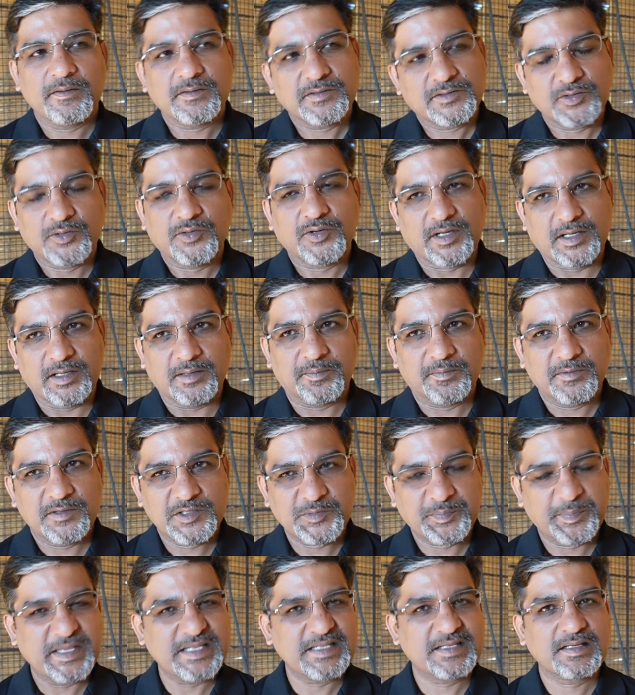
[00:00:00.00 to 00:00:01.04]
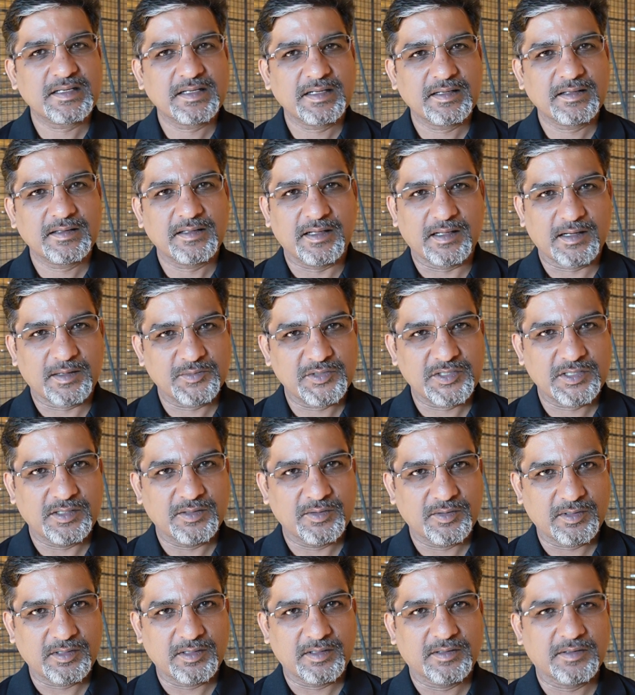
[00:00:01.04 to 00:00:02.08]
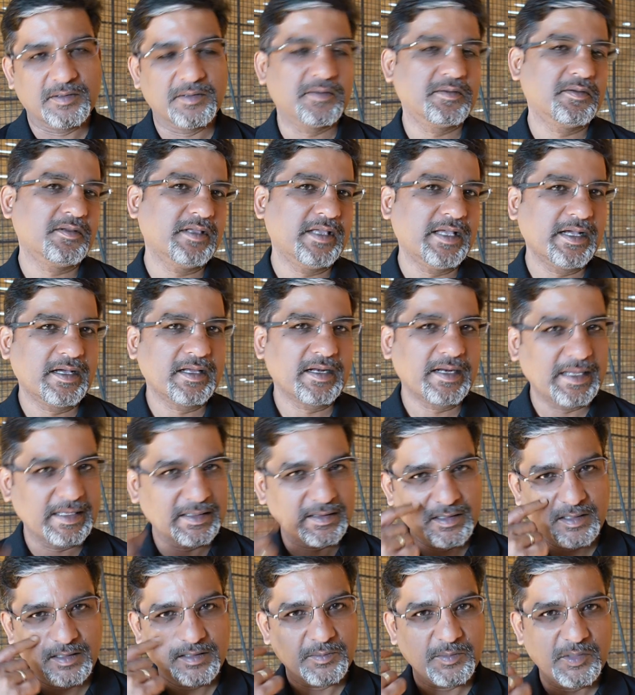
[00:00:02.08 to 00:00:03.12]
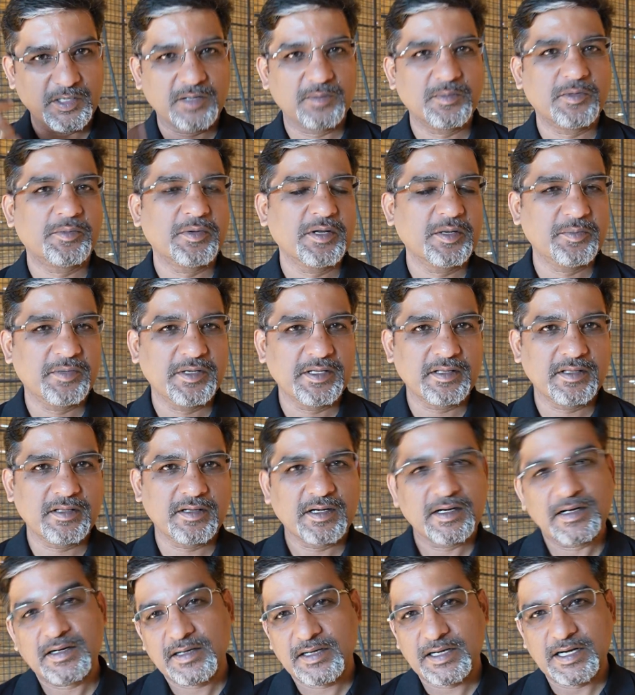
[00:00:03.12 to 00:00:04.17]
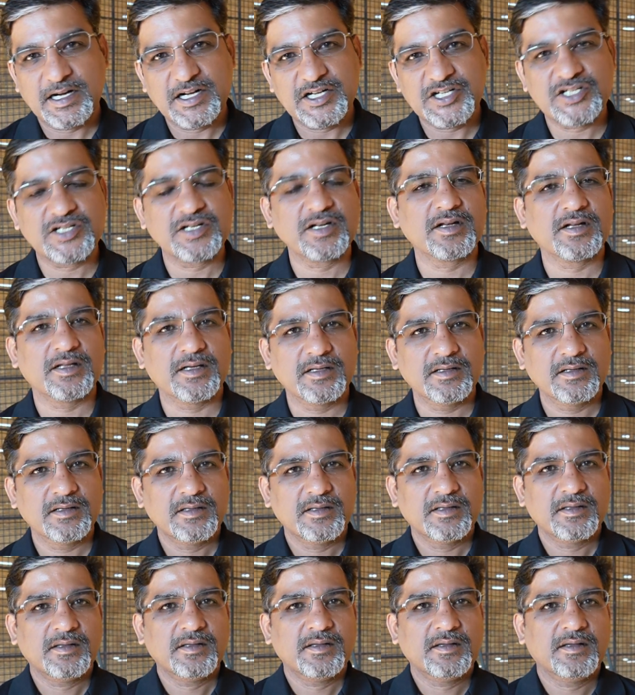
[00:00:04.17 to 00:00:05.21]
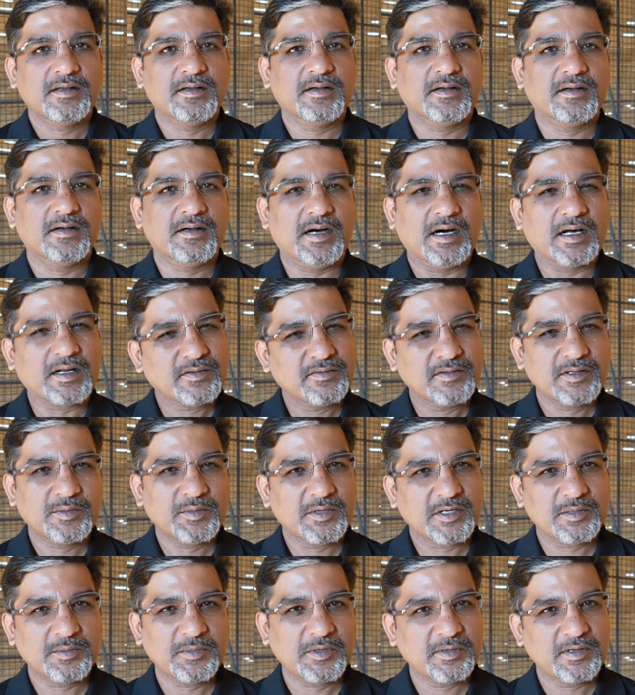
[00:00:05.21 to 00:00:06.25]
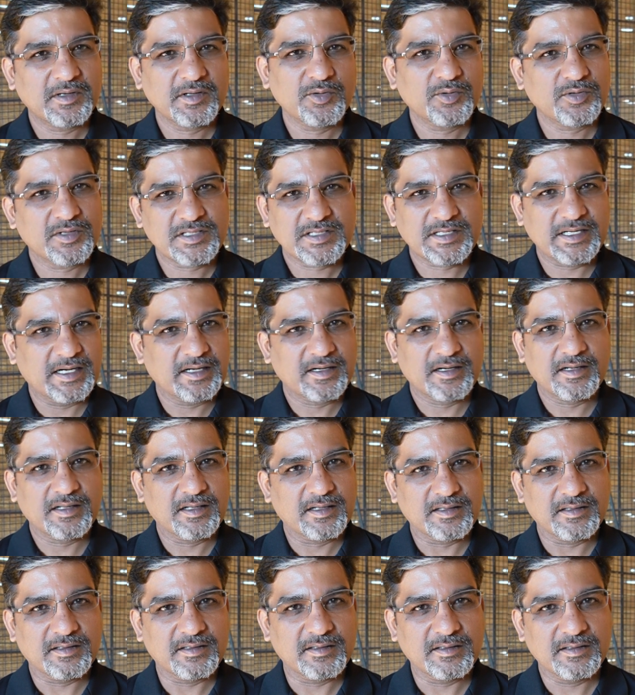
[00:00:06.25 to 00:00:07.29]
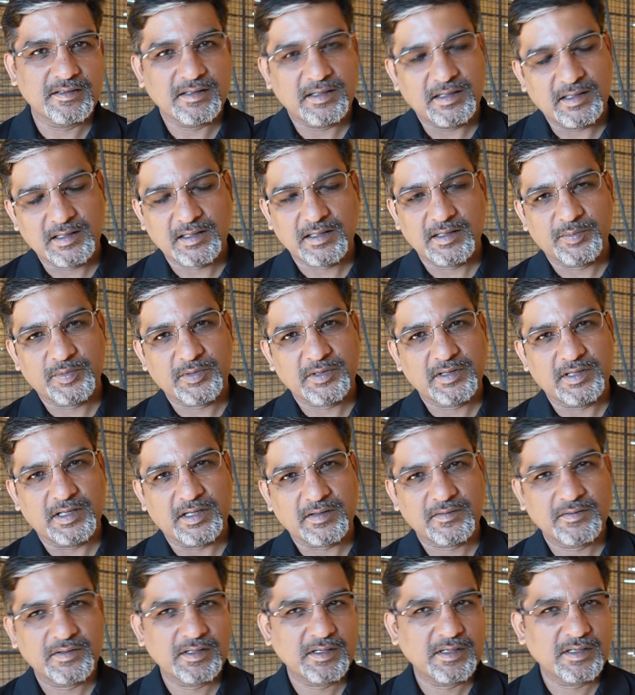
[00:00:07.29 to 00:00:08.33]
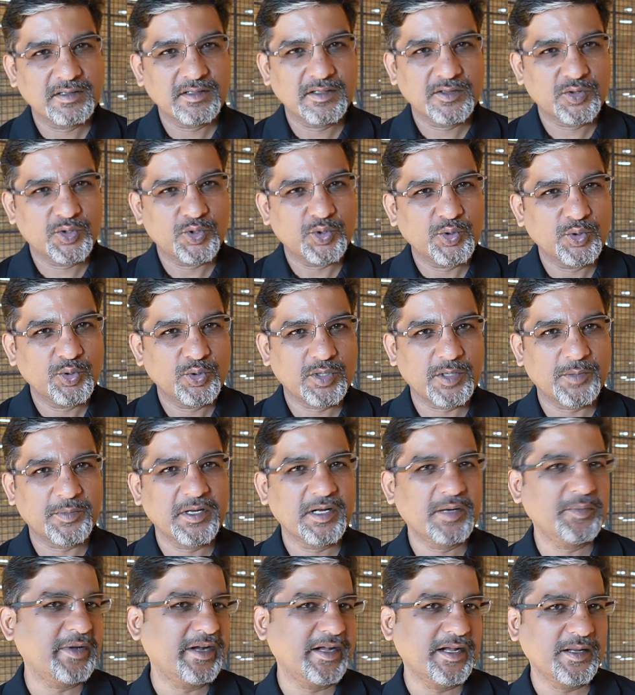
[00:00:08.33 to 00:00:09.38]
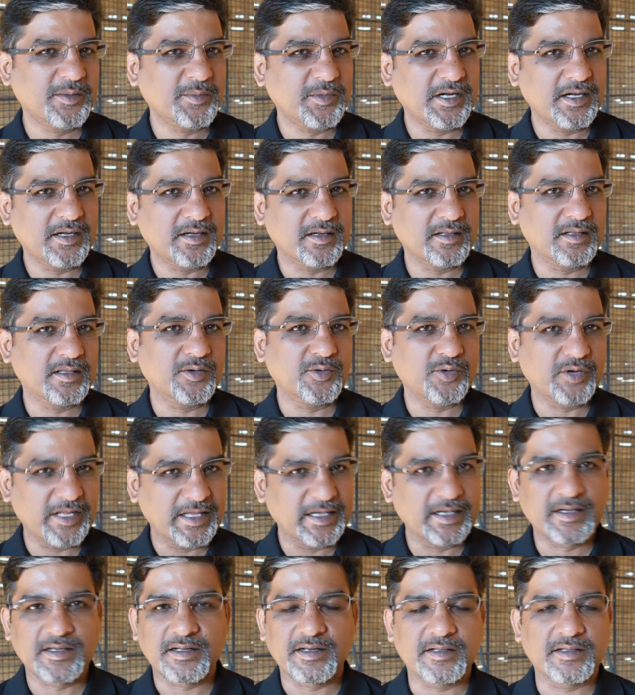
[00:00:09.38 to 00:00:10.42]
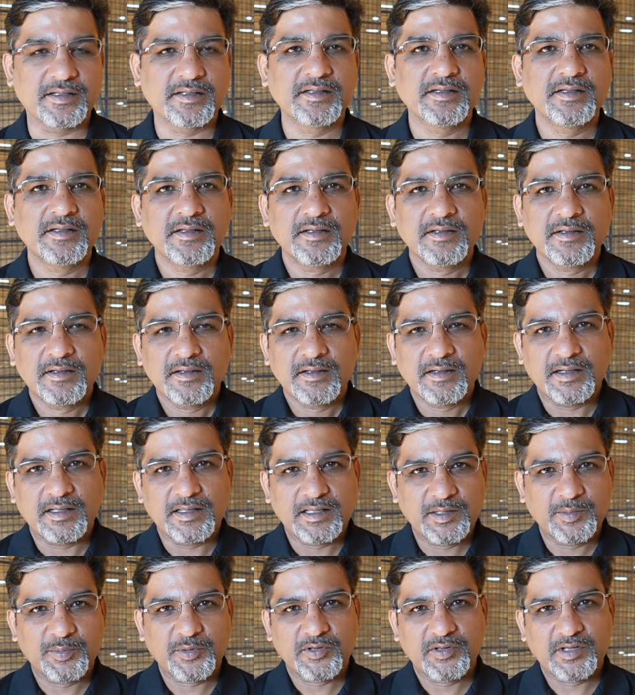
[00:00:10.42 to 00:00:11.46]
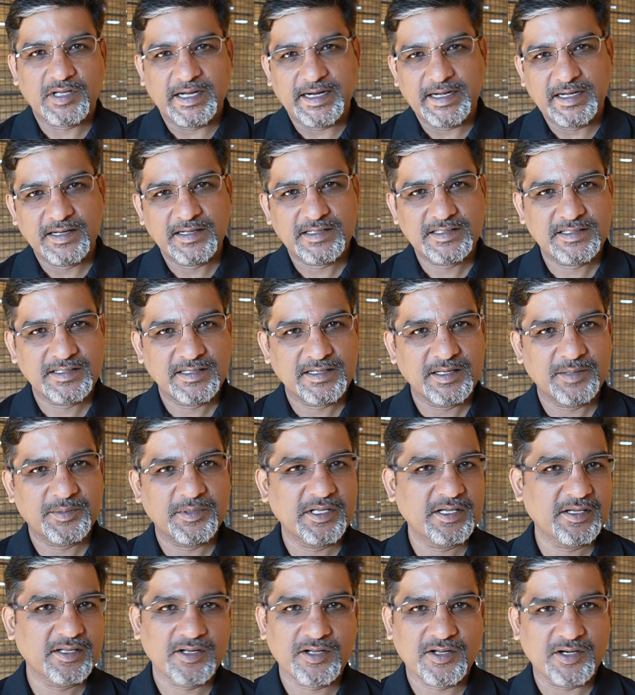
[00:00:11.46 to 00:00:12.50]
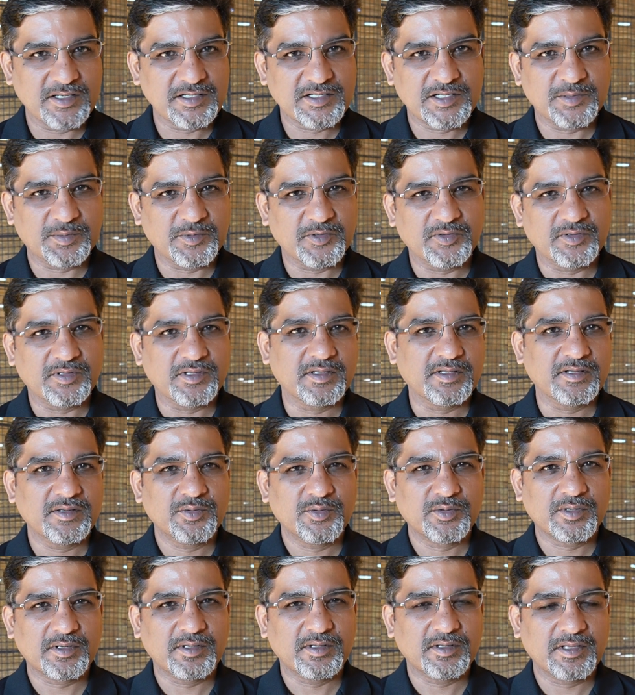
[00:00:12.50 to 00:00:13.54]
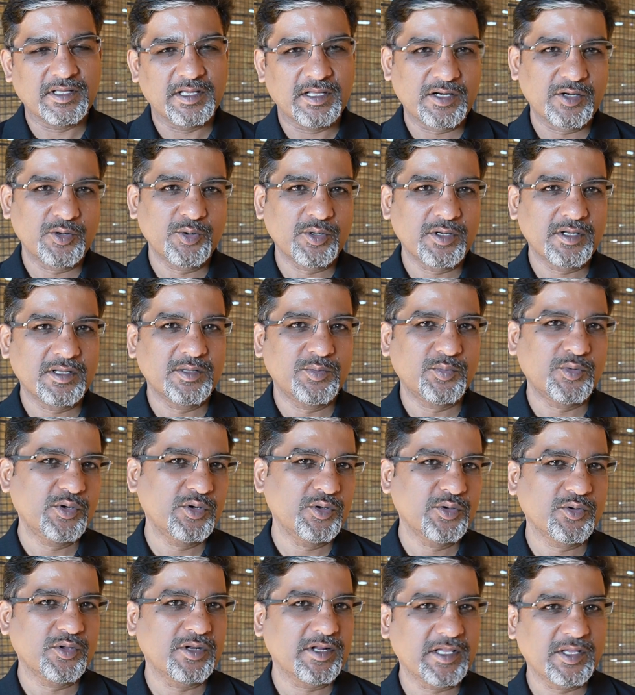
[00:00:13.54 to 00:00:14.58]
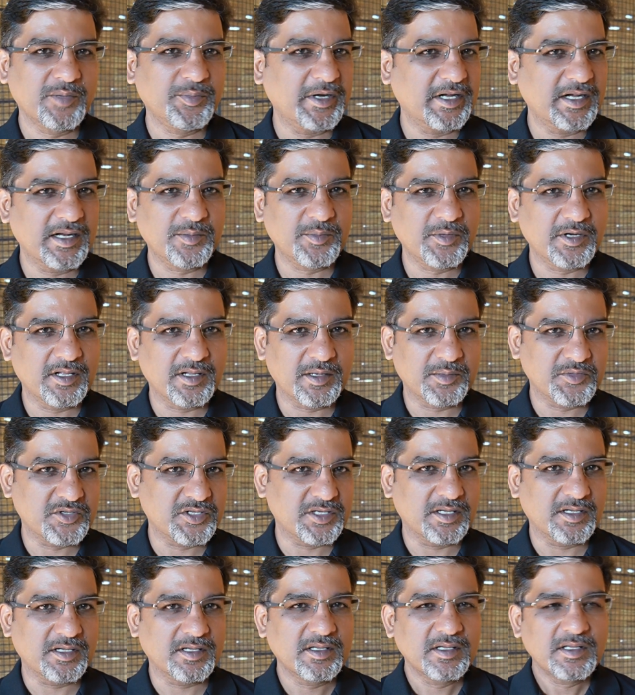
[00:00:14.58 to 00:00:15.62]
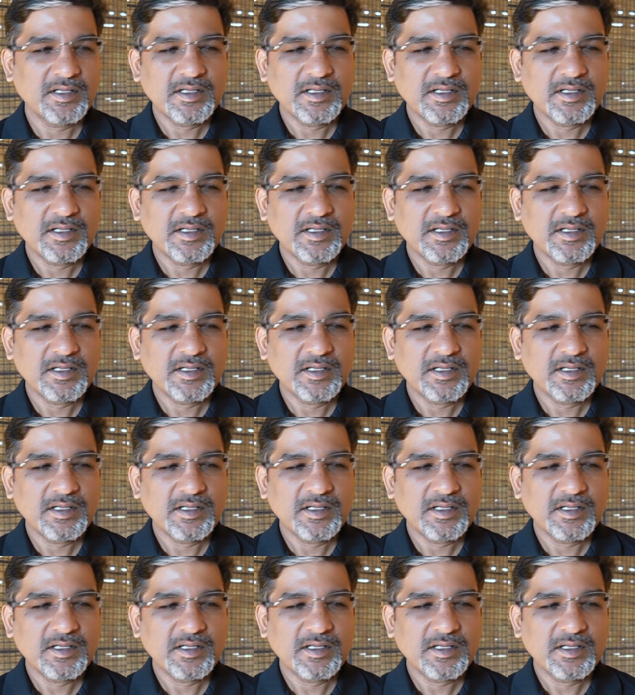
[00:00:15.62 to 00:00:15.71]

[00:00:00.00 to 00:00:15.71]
ஸோ ஓகே ஸ்பேஸிங்லேருந்து ஆரம்பிச்சிடலாம் ஒரு ஏக்கருக்கு எத்தனை மரம் அப்படின்னு பார்த்தீங்கன்னா ட்ரெடிஷ்னலாக அறுபது மரம்ன்றது ஒரு ஸ்டாண்டர்டாக இருந்தது அதுக்கப்புறம் இந்த அறுபதுலேருந்து தொண்ணூறு அப்படின்னு மெயின்டைன் பண்ணிகிட்டு இருந்தாங்க ஒரு ஏக்கருக்கு அதுக்கப்புறம் இந்த ஹைடென்சிட்டி அப்படிங்கிற கான்செப்ட் வந்தது ஒரு இரநூறுலேருந்து முந்நூறு வரைக்கும் மெயின்டைன் பண்ண ஆரம்பிச்சாங்க